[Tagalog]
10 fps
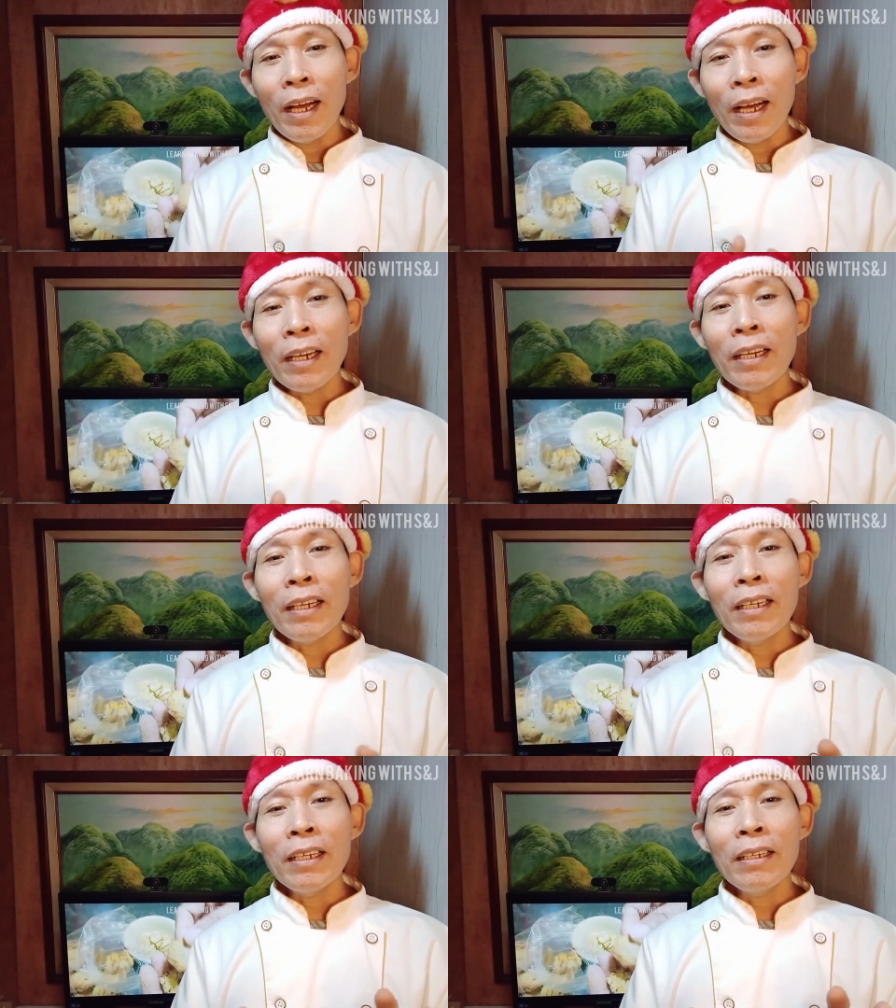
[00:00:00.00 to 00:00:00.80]
ang
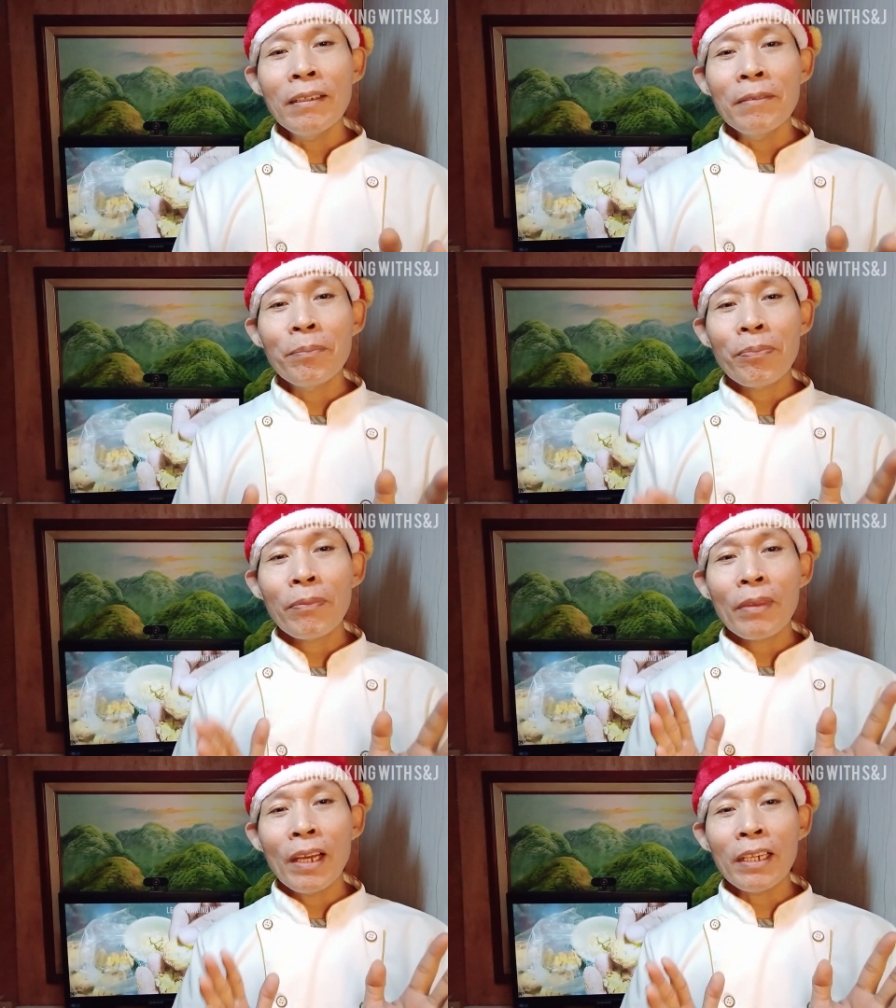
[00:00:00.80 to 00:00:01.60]
uh,
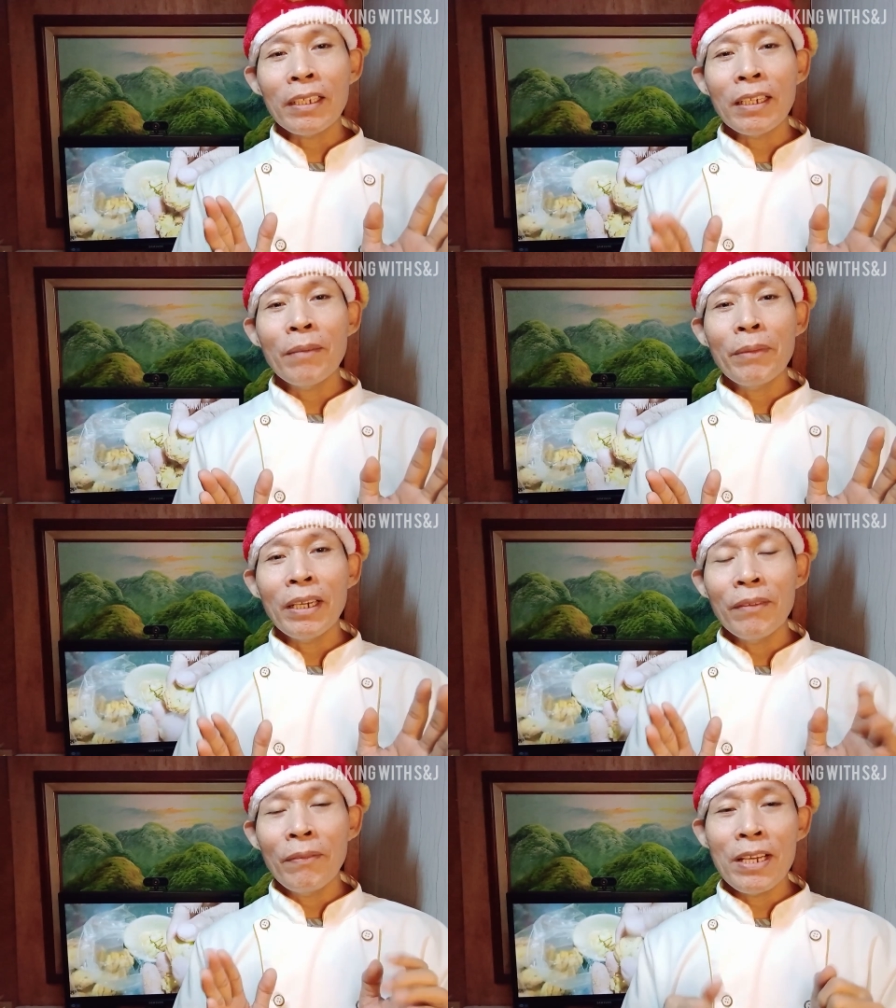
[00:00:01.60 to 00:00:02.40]
aking uh,
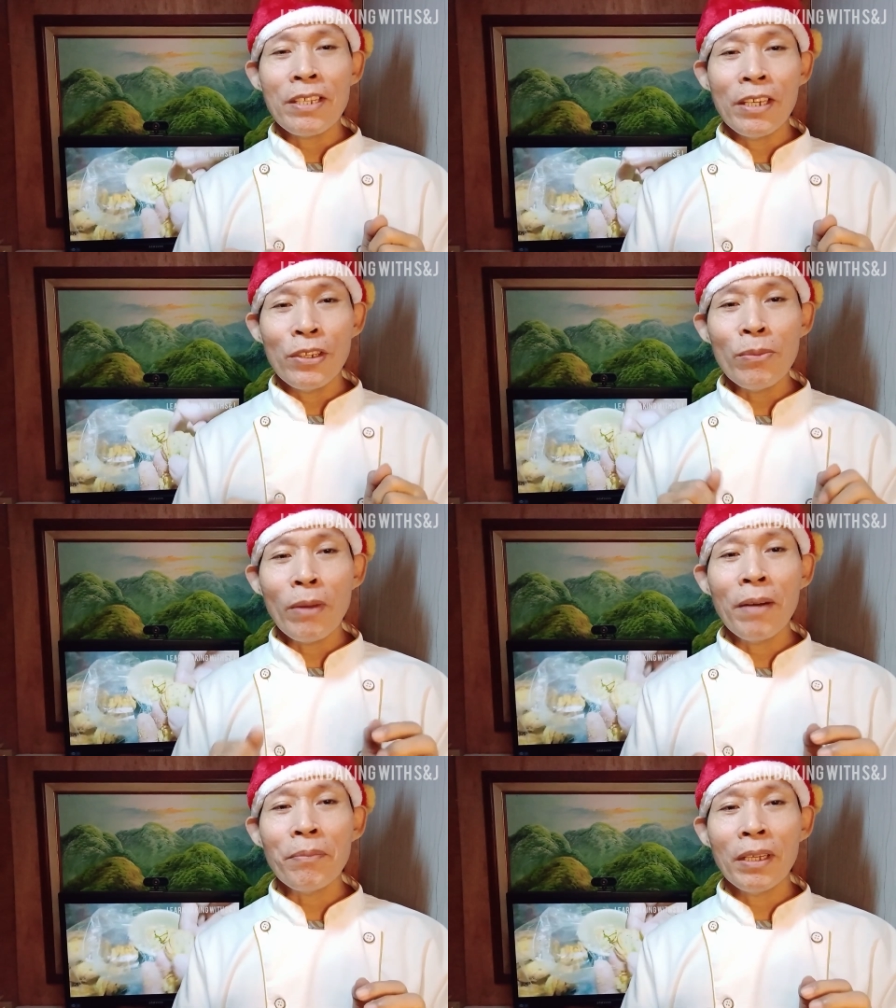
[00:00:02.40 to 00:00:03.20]
may advice sa inyo
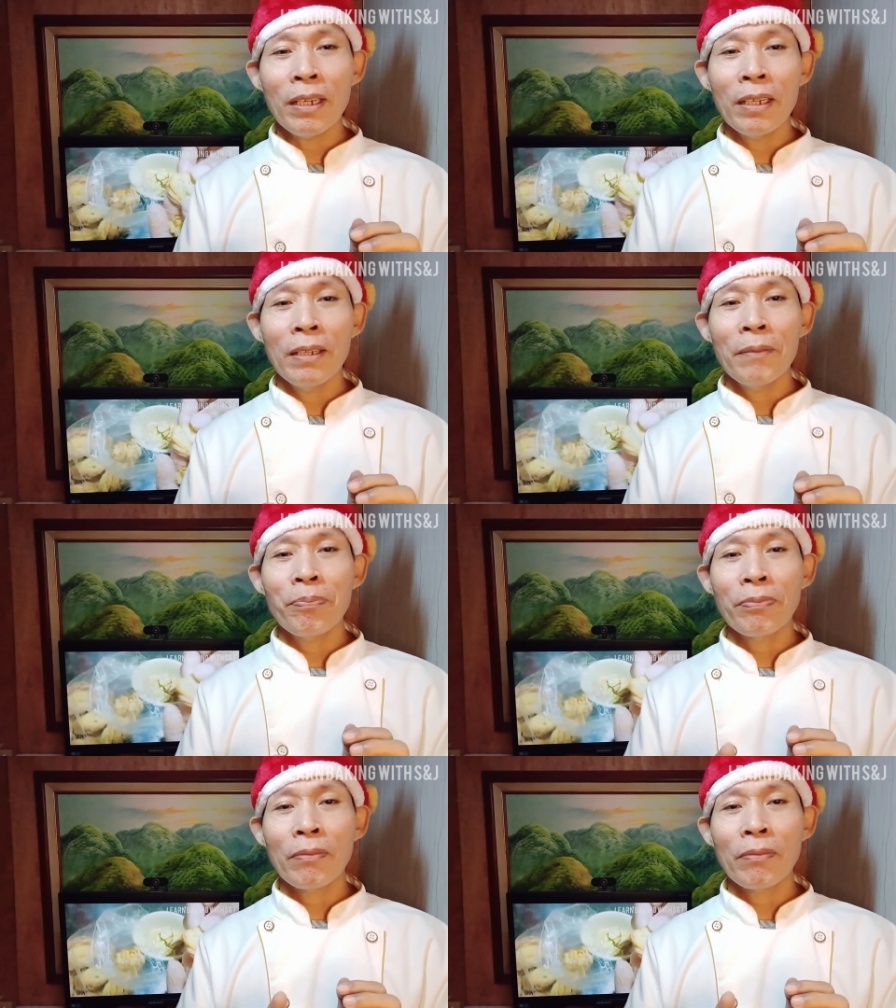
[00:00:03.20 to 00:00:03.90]
ma'am na